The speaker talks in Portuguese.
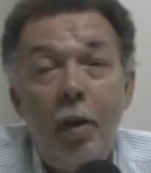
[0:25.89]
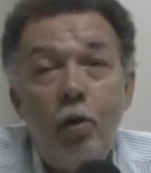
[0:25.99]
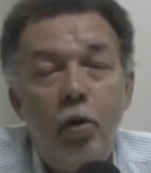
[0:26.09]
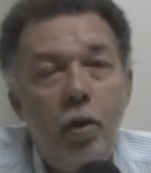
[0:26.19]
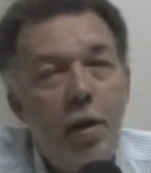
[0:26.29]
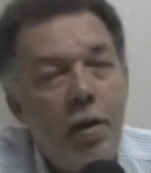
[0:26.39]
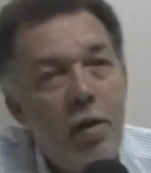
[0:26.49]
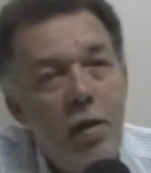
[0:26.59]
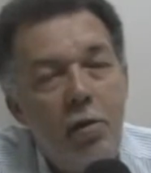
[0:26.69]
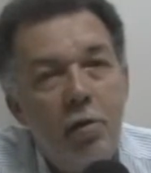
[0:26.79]

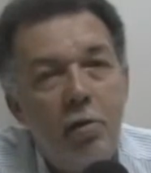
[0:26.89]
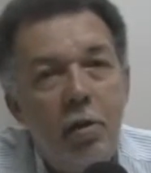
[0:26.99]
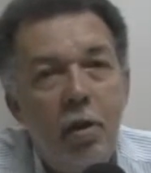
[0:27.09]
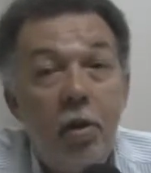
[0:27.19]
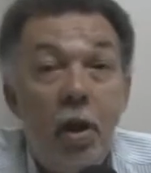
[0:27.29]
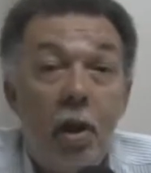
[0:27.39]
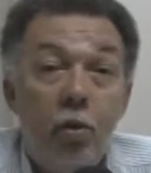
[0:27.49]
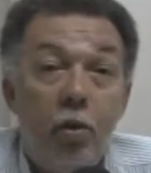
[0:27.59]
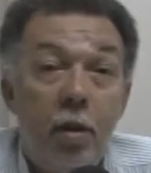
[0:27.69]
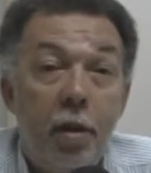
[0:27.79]
autorização, se tem
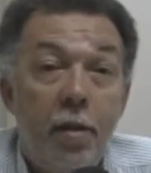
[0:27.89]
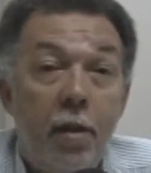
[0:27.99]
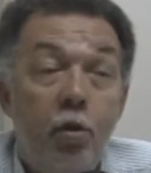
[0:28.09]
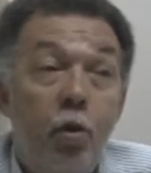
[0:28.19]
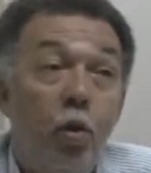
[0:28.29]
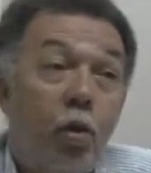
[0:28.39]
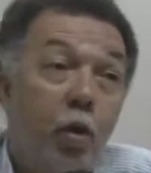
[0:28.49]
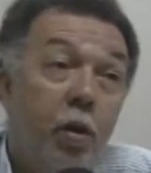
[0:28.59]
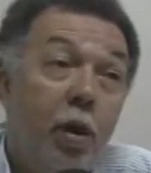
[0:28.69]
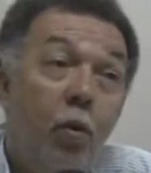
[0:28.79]
autorização de
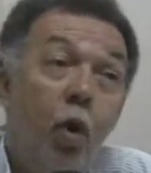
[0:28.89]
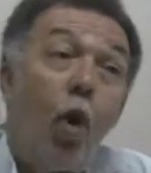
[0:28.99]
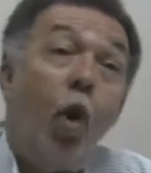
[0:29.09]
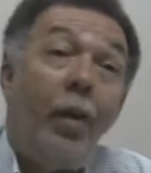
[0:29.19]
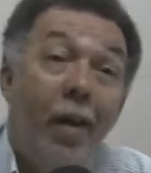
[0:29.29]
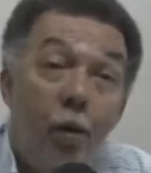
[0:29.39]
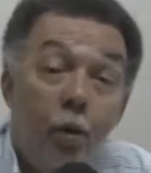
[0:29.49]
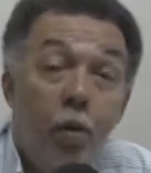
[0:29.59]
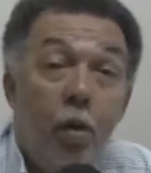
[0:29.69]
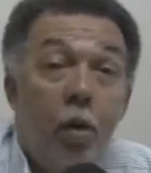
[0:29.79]
construção ou não